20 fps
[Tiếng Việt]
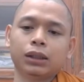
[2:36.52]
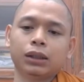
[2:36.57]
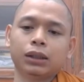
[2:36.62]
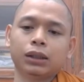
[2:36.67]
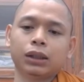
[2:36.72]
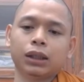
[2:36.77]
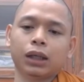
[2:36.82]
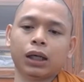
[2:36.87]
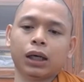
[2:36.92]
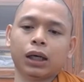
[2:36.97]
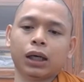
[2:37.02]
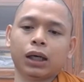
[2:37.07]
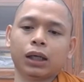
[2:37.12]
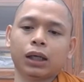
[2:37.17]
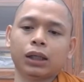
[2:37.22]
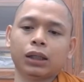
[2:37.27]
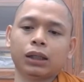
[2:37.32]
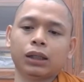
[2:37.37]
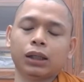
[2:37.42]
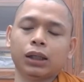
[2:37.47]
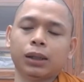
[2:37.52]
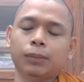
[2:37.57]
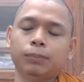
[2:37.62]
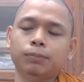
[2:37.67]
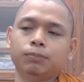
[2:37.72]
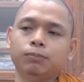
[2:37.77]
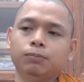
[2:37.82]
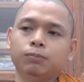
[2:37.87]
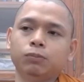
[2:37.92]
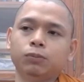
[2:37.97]
ngài
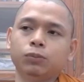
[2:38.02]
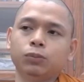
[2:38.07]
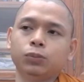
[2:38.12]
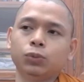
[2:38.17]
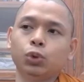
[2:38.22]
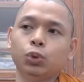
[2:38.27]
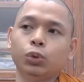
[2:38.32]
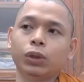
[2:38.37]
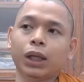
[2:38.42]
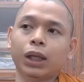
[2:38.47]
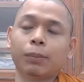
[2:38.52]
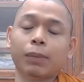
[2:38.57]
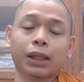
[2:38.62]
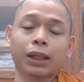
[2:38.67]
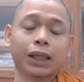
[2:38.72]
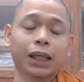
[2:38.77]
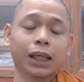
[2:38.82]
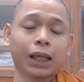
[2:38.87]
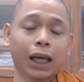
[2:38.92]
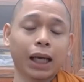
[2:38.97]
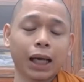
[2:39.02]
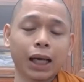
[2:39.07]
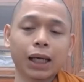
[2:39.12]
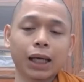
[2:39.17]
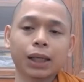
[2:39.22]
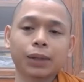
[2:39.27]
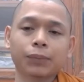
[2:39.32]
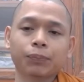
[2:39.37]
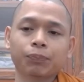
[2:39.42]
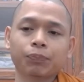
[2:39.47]
um, chuyên lá banh thác
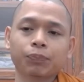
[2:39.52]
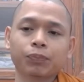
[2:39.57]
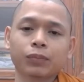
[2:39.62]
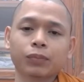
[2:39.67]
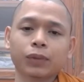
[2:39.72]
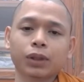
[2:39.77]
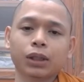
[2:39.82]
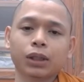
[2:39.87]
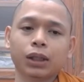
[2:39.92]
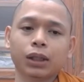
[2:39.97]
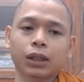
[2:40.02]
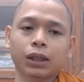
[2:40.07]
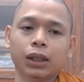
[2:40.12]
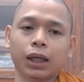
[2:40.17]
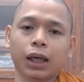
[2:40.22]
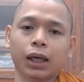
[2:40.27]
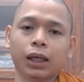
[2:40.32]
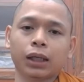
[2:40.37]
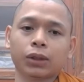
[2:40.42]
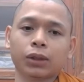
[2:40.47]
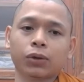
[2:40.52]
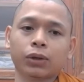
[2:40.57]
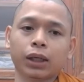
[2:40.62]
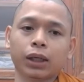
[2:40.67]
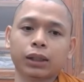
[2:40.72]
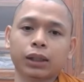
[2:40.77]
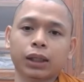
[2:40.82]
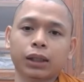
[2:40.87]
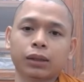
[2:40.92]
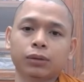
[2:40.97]
cá ngài có
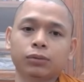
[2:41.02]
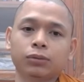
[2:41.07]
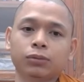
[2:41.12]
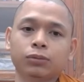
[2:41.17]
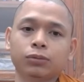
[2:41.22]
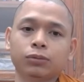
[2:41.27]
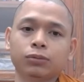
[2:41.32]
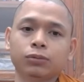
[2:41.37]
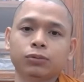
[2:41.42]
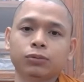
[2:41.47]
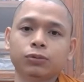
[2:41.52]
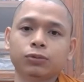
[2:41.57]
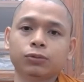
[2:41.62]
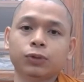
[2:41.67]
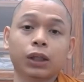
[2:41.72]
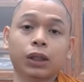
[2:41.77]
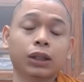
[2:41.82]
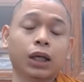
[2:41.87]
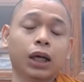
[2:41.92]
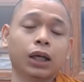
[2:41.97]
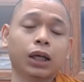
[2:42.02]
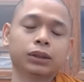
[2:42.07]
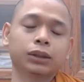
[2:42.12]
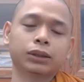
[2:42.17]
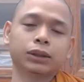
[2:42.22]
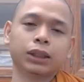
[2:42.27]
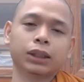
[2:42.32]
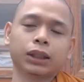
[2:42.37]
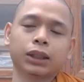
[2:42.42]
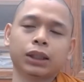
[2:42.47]
khả năng phân
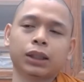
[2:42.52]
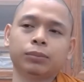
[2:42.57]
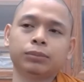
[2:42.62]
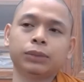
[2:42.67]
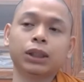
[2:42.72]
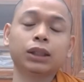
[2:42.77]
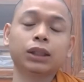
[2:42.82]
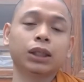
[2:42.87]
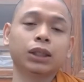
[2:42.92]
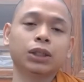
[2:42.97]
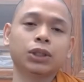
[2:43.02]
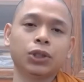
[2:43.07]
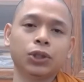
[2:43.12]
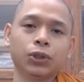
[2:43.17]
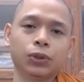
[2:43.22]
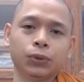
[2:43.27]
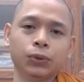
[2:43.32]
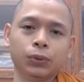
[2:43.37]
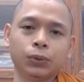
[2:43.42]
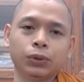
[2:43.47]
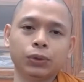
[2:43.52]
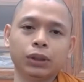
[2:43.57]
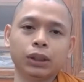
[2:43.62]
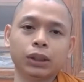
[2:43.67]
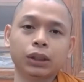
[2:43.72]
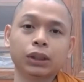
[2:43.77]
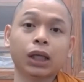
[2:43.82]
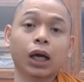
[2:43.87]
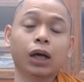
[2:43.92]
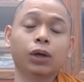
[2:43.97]
thân ra làm rất là nhiều những
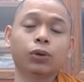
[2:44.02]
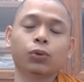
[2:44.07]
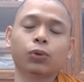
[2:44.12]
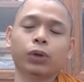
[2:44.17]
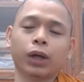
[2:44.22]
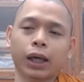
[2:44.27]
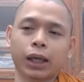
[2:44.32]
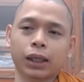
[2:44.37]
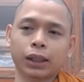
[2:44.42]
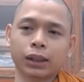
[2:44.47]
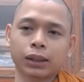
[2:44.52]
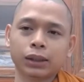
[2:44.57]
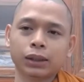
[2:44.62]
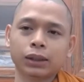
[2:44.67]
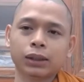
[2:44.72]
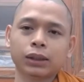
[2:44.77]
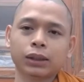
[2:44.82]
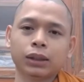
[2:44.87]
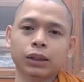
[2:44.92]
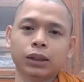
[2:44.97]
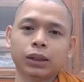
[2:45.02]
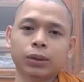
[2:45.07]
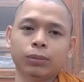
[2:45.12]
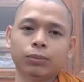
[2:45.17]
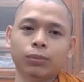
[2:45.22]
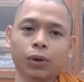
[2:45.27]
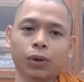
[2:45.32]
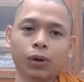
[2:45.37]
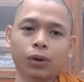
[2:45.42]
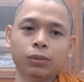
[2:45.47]
cái thân của ngài
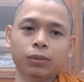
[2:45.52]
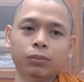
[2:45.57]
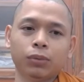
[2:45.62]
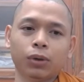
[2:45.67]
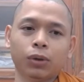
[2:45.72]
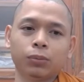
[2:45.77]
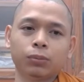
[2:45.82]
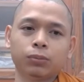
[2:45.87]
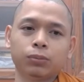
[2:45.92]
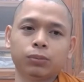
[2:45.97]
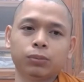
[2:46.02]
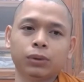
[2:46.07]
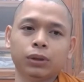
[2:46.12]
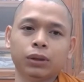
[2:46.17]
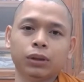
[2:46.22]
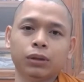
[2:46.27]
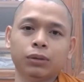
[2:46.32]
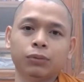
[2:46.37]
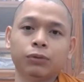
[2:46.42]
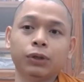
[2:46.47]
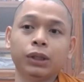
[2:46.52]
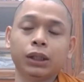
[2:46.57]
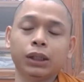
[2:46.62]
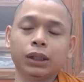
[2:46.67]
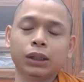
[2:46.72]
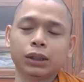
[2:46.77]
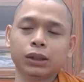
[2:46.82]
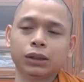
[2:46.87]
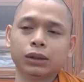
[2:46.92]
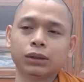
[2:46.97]
mỗi một uh, vị đó